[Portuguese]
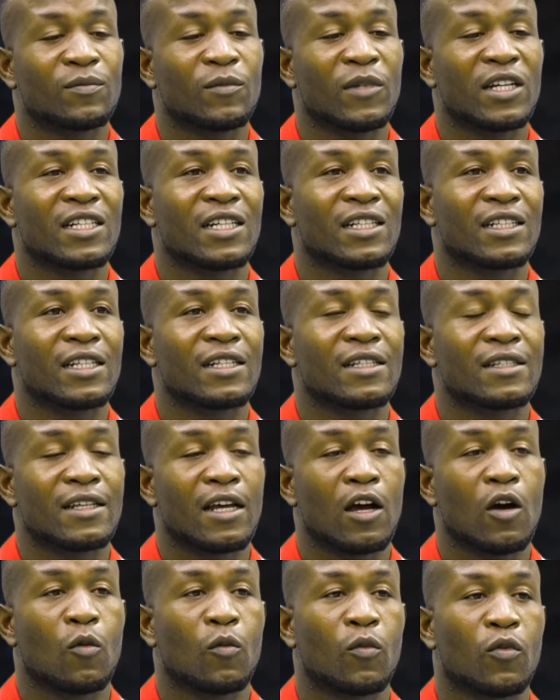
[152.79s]
mais
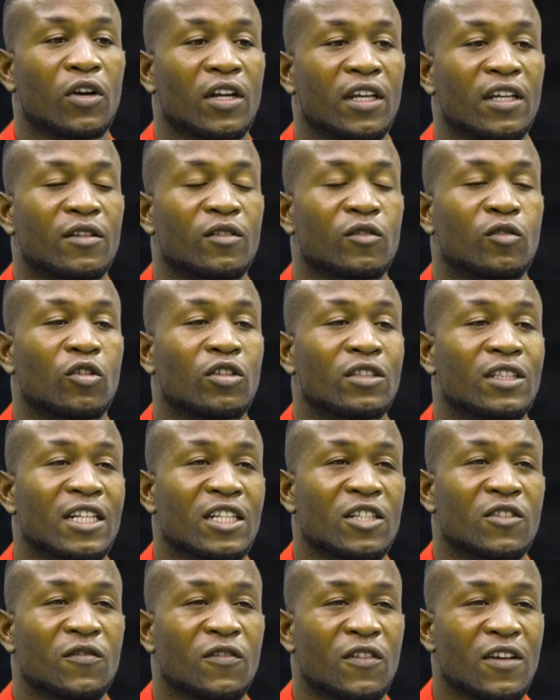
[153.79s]
atenção, porque de
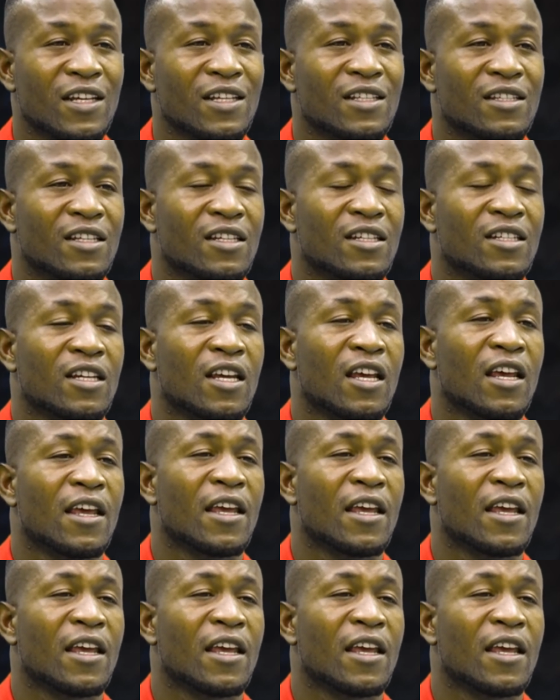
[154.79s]
outras vezes